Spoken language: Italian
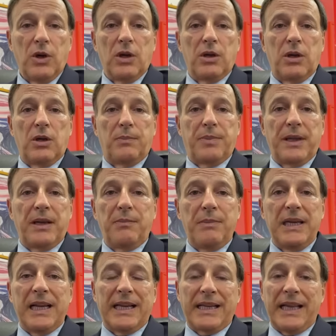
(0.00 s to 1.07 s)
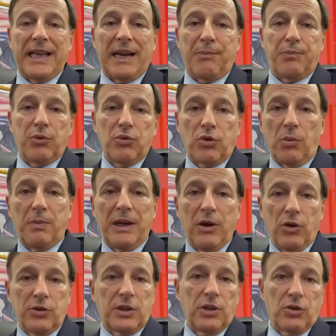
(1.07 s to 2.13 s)
eh, per il Milan era appunto
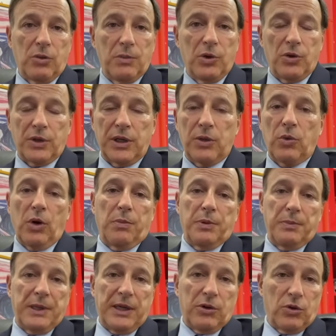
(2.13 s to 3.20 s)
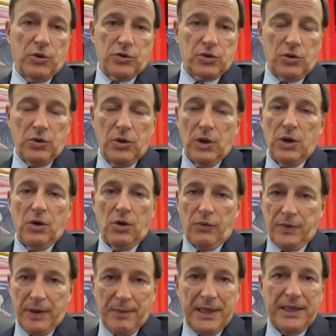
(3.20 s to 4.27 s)
Belotti-Tomori, quello più pericoloso
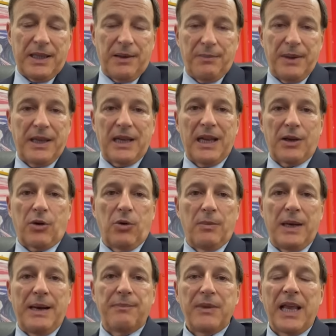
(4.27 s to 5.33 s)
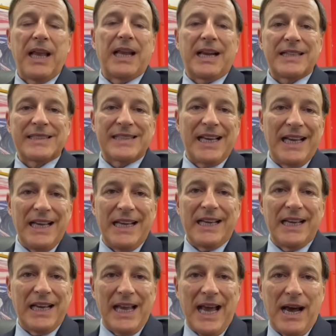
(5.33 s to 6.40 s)
ovviamente per la Roma era
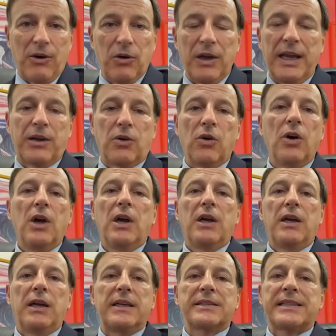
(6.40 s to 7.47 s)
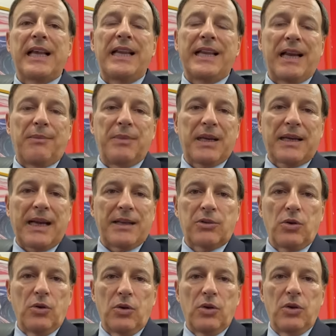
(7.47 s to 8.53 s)
Selic-Leao. Ecco, eh, Selic ha
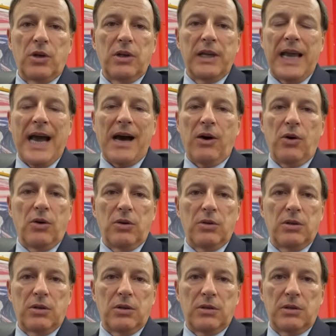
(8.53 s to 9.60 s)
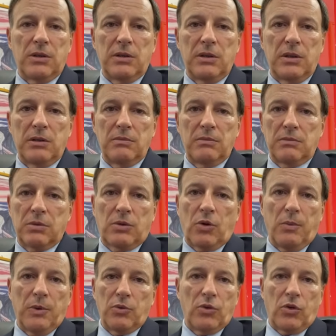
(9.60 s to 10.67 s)
mercato eh, Leao eh, in,
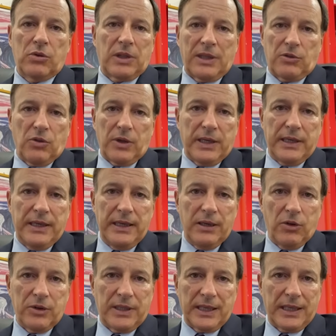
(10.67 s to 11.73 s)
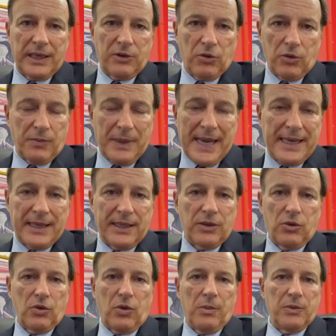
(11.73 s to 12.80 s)
come un lottatore di lotta greco-romana,
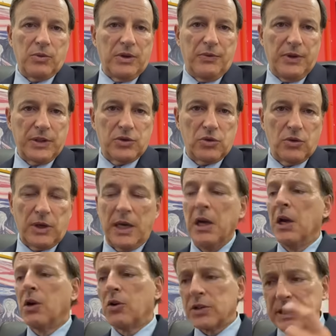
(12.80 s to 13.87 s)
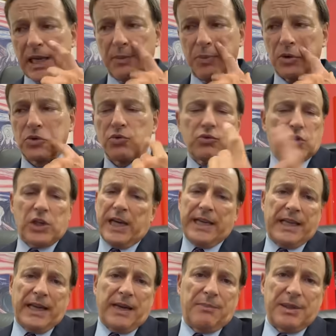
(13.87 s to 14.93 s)
non come un difensore, cosa che può
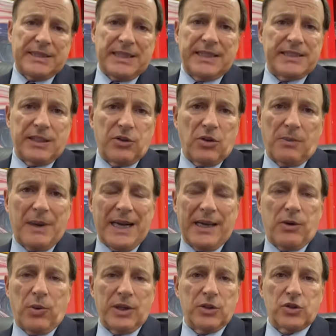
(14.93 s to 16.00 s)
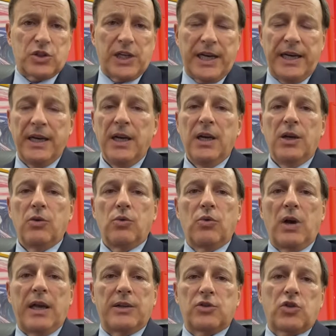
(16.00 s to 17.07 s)
succedere abbastanza normale quando c'è
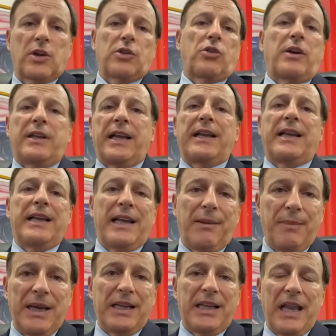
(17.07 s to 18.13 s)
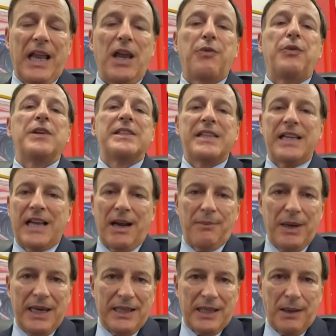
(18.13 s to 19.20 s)
un giocatore tecnicamente e
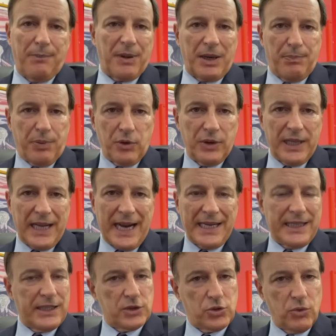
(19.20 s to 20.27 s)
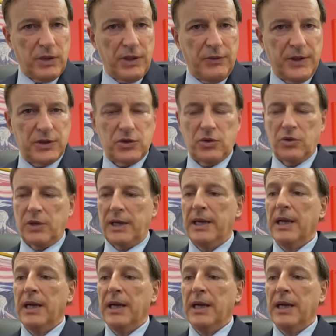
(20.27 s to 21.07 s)
fisicamente preponderante sul difensore.